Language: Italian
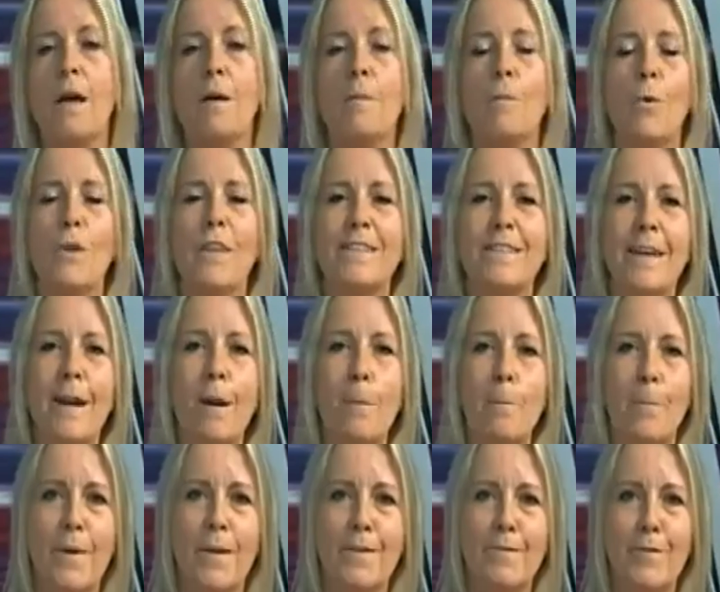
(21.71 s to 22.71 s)
Buonasera,
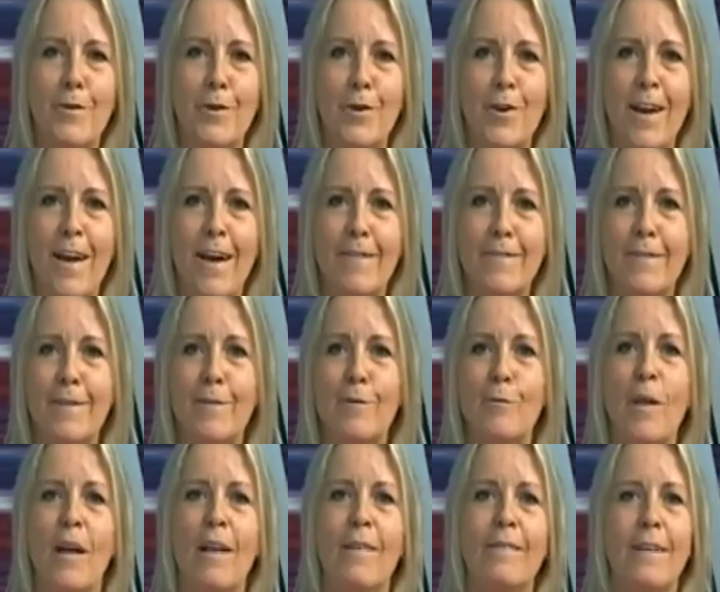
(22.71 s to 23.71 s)
bentornati in
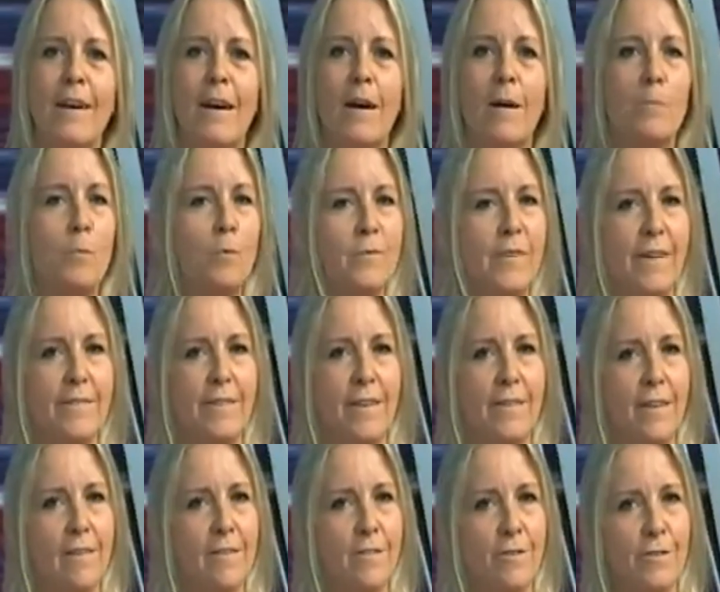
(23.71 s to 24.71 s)
un'altra puntata
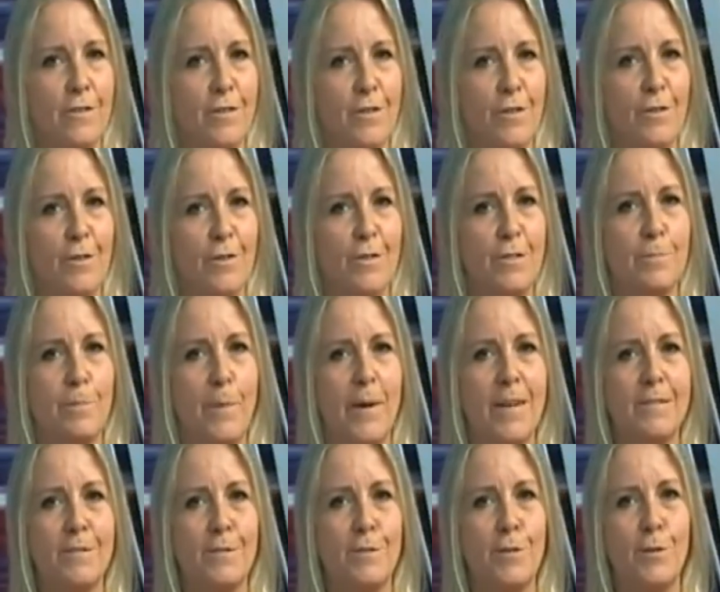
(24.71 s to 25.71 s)
del nostro
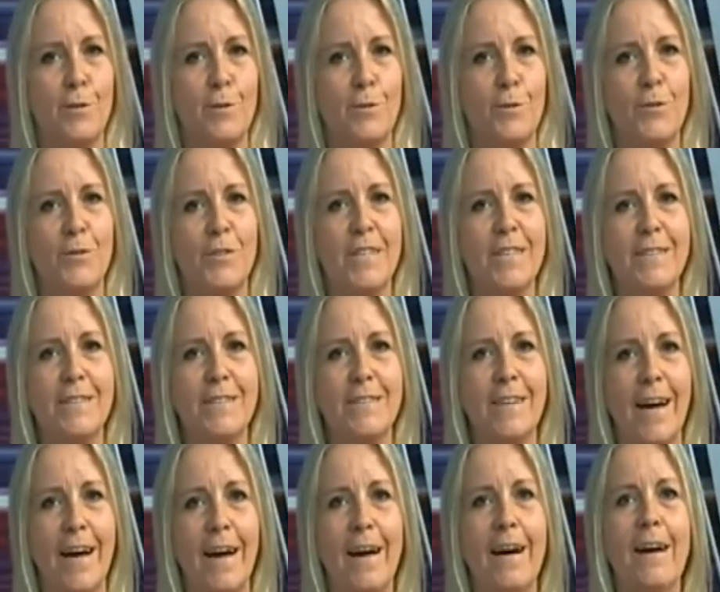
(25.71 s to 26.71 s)
spazio
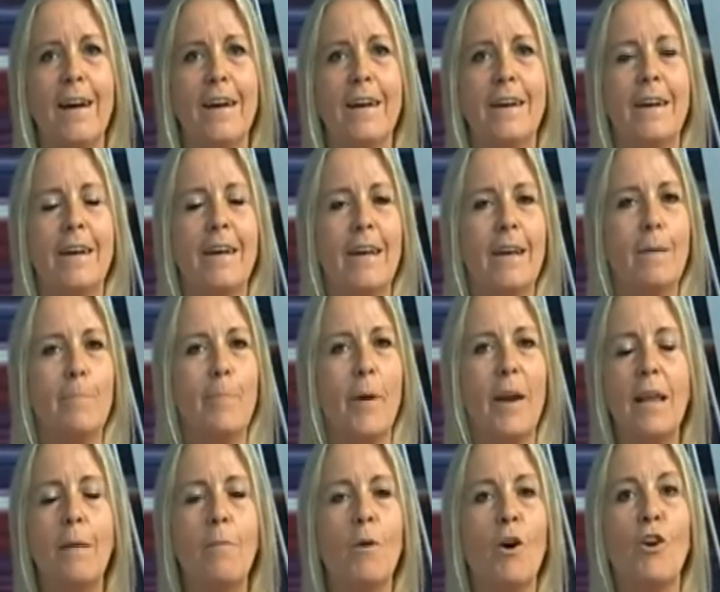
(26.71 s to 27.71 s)
notizia. Eh,
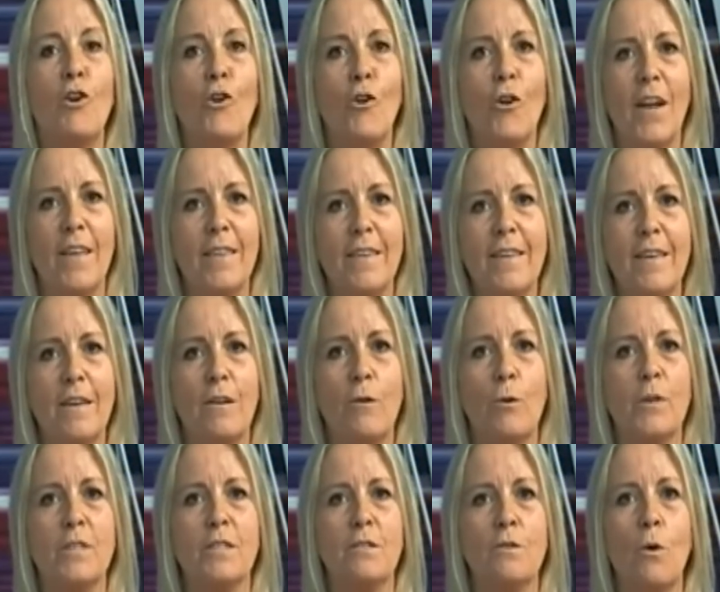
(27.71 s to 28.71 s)
parliamo ancora di
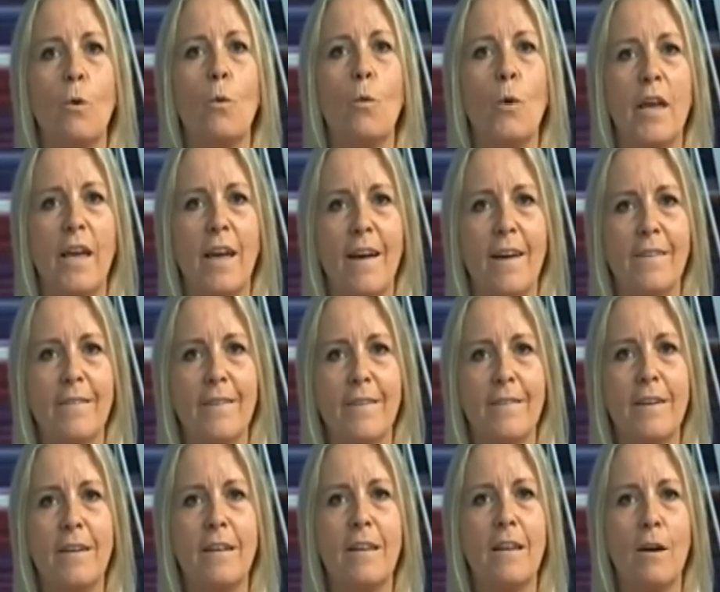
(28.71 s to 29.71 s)
questo weekend
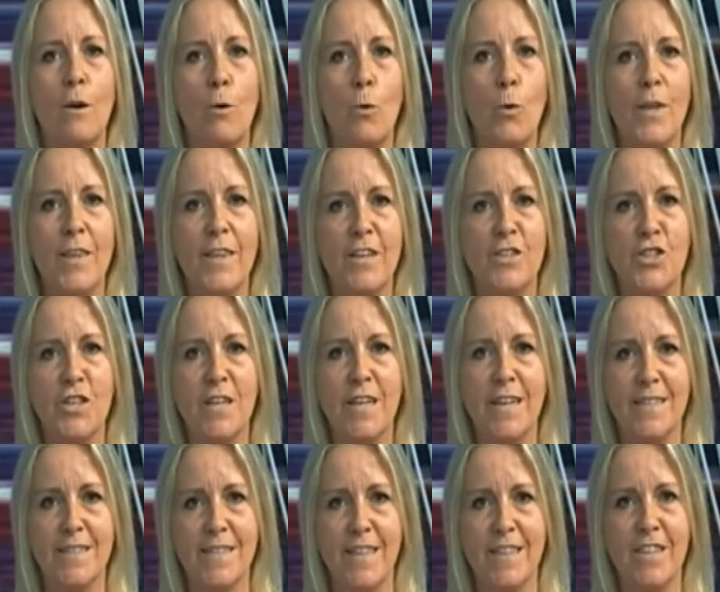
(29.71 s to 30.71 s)
del 15
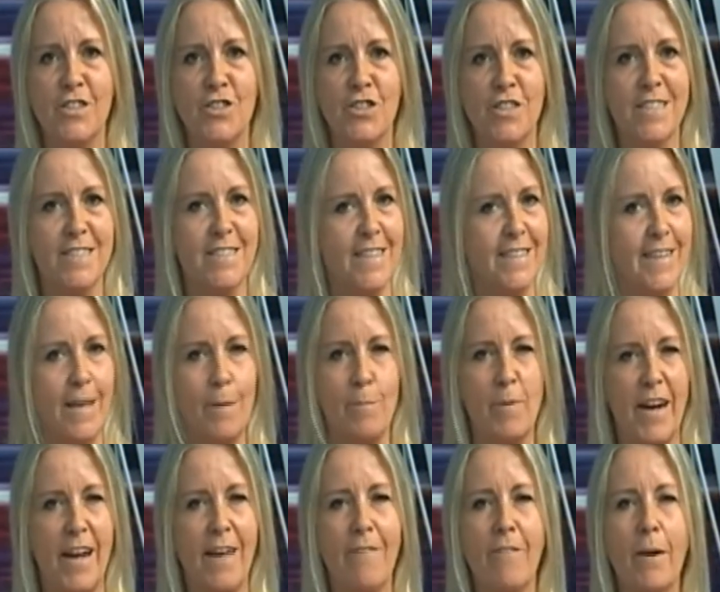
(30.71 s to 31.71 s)
e 16
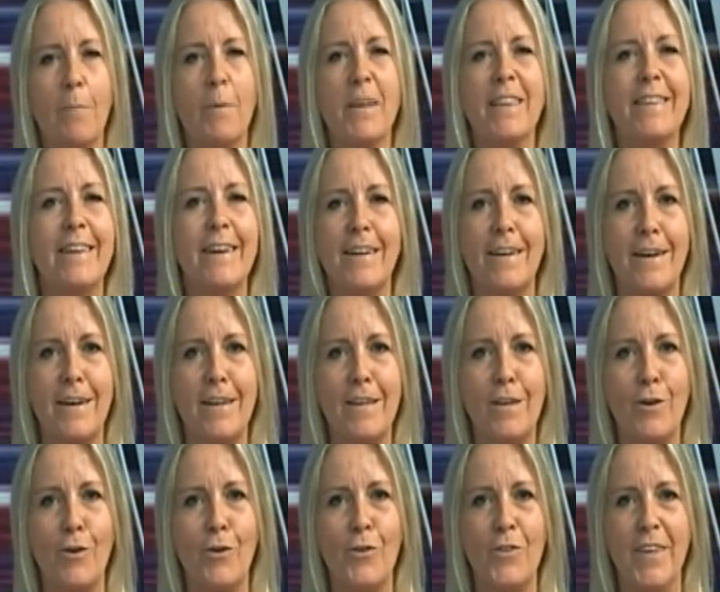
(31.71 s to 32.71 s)
settembre che è veramente
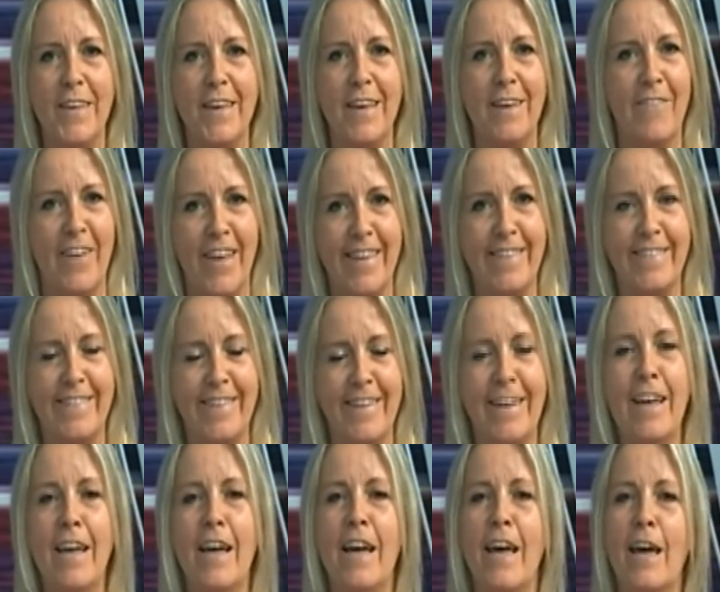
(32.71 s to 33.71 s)
ricco di
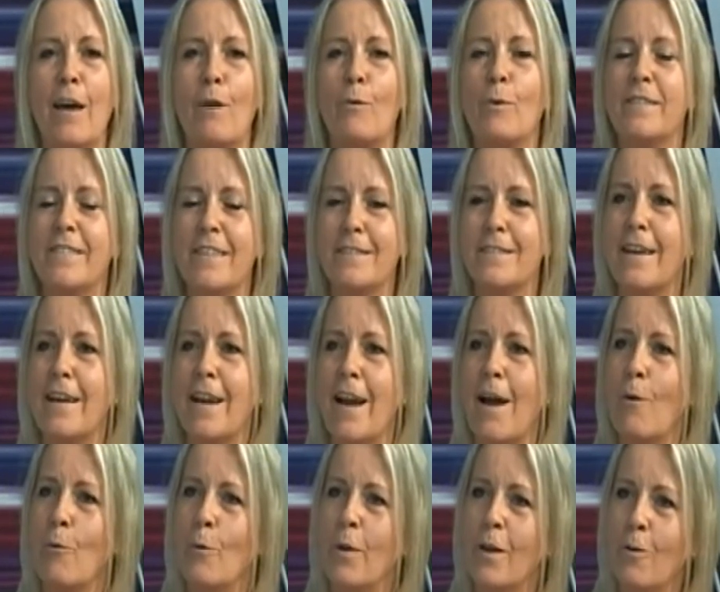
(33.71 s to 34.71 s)
eventi e questa
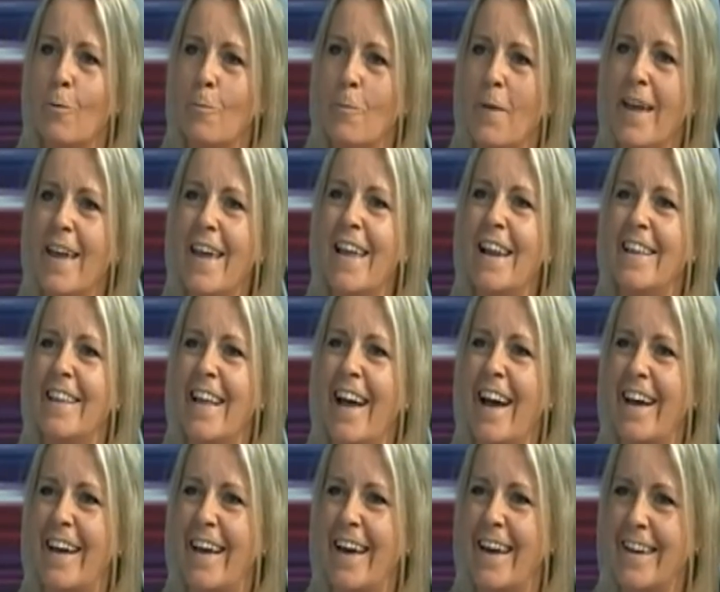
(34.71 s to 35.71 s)
sera qui con me
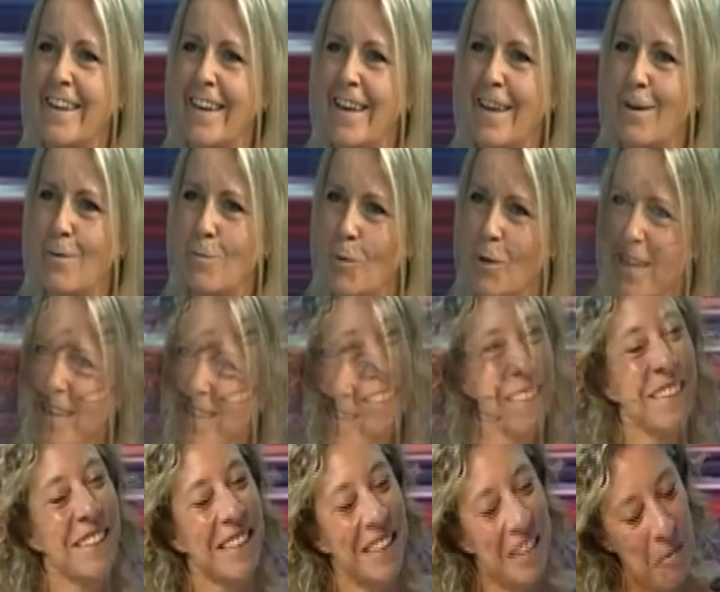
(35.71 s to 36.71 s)
Elena Carnero.
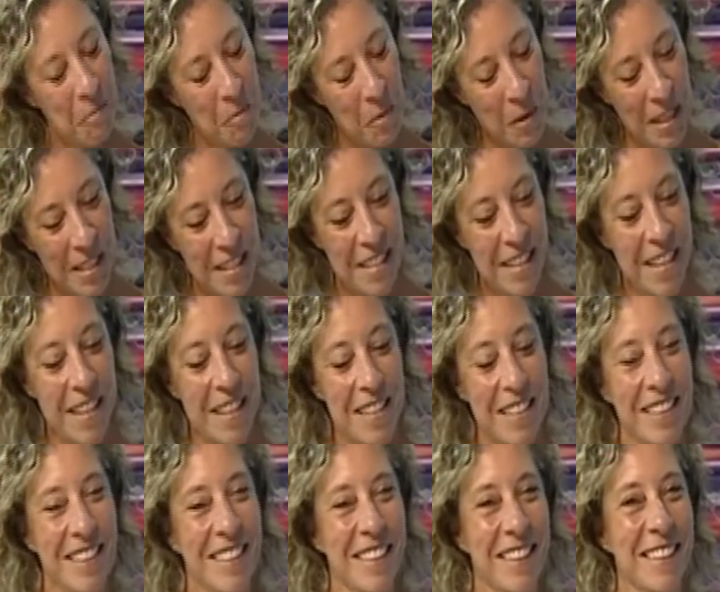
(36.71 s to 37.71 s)
Buonasera, Elena.
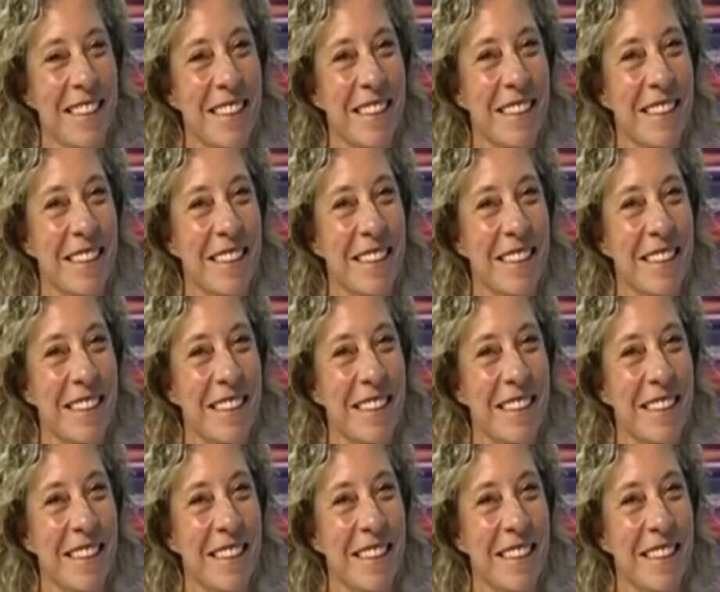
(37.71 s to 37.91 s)
Buonasera.